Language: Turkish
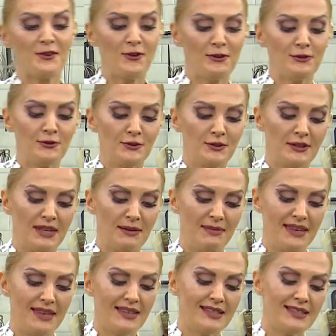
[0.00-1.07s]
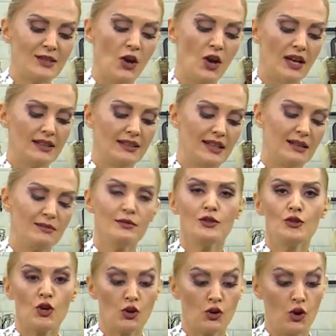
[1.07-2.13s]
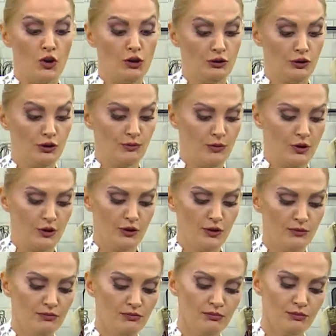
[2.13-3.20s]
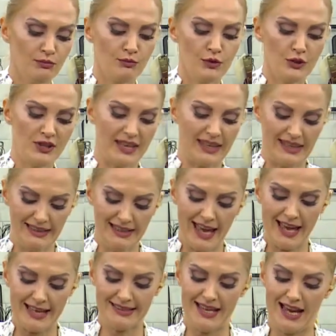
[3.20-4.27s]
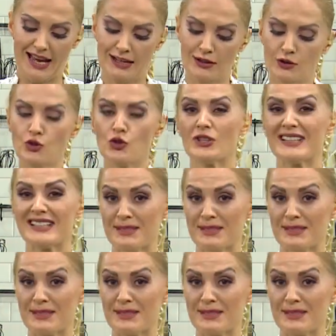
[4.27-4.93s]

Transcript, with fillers: olduğu gibi soğanlarımı çok öldürmüyorum. Bu şekilde yeterli çünkü